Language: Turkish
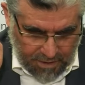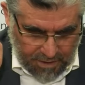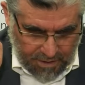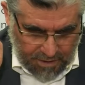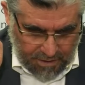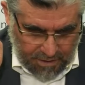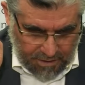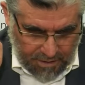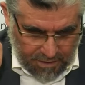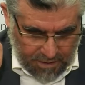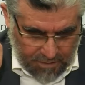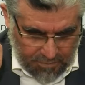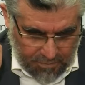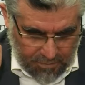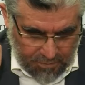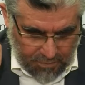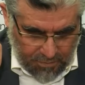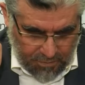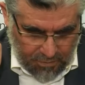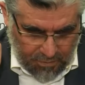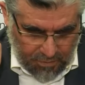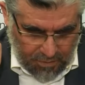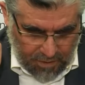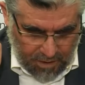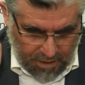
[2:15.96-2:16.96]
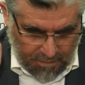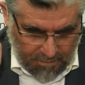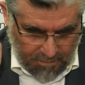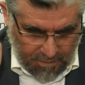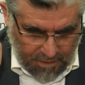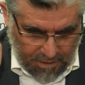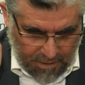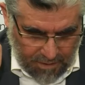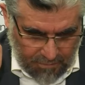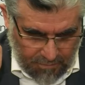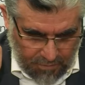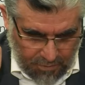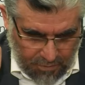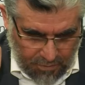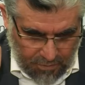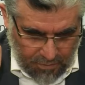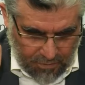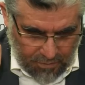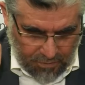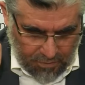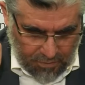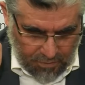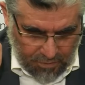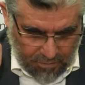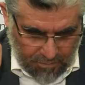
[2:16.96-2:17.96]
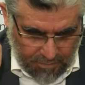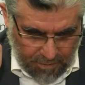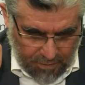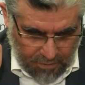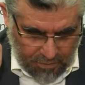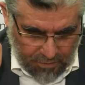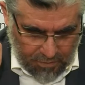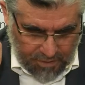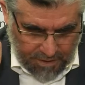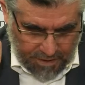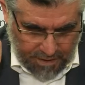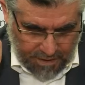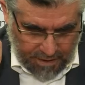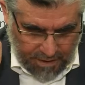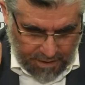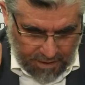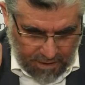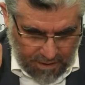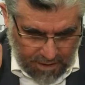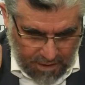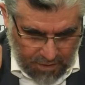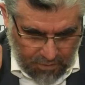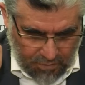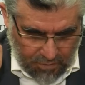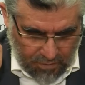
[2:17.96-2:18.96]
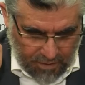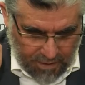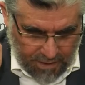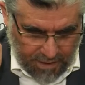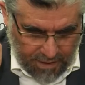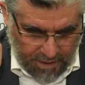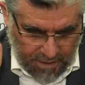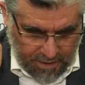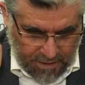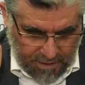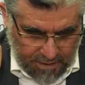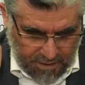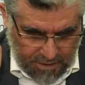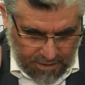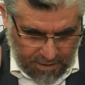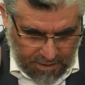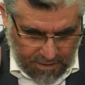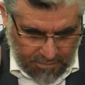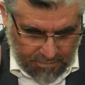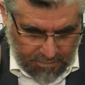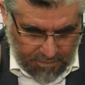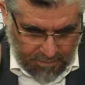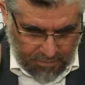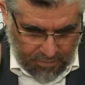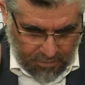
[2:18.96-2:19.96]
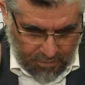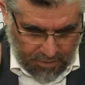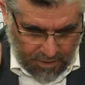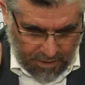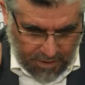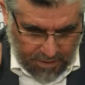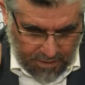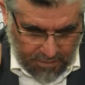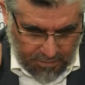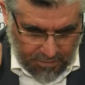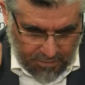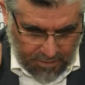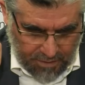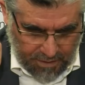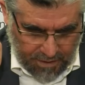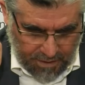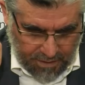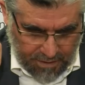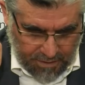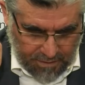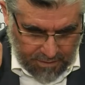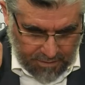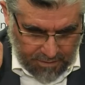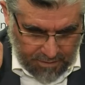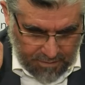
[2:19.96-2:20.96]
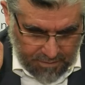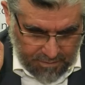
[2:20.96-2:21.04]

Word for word: kitabı doğrulamak ve onu korumak üzere hak olarak kitabı, Kur'an'ı gönderdik.